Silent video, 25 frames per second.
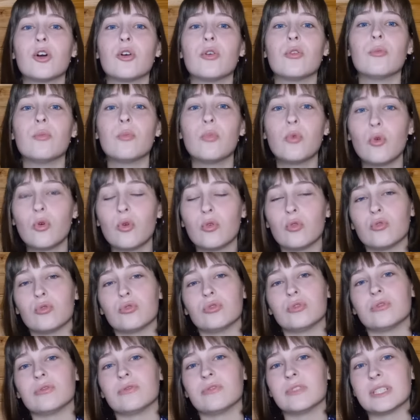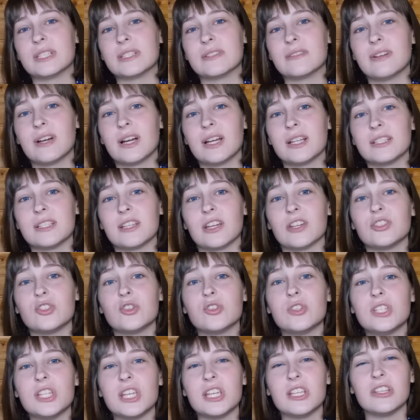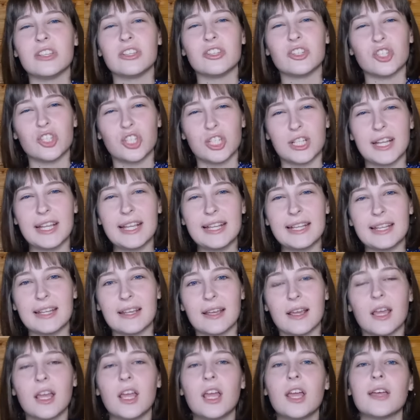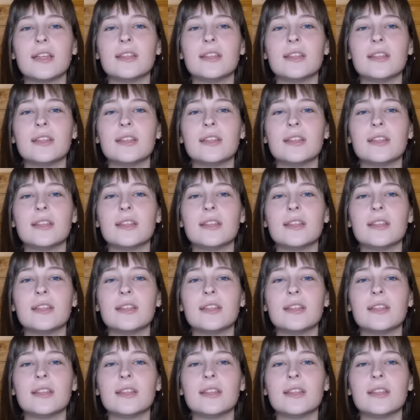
могут вызывать ощущение жжения,